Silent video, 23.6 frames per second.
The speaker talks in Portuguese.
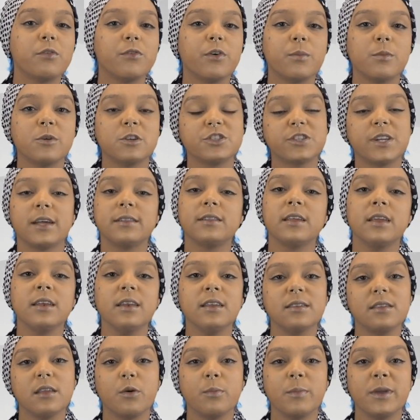foi mostrada
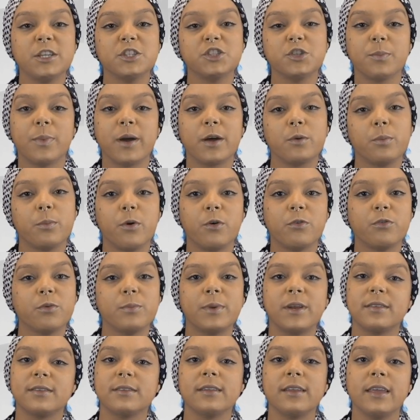inicialmente para o povo
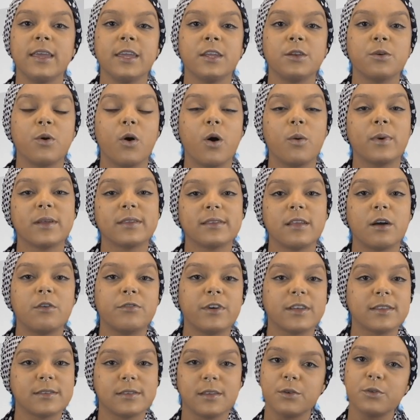brasileiro como a
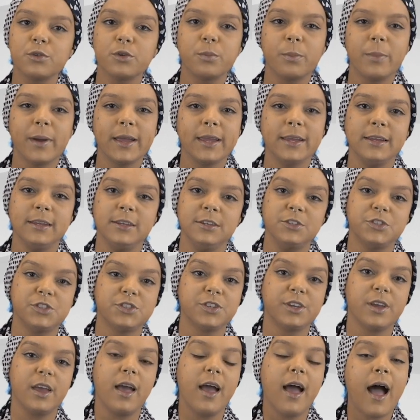salvação do
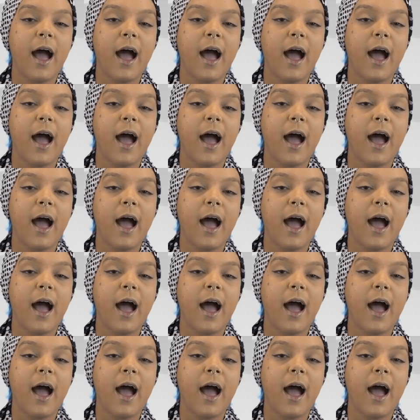país,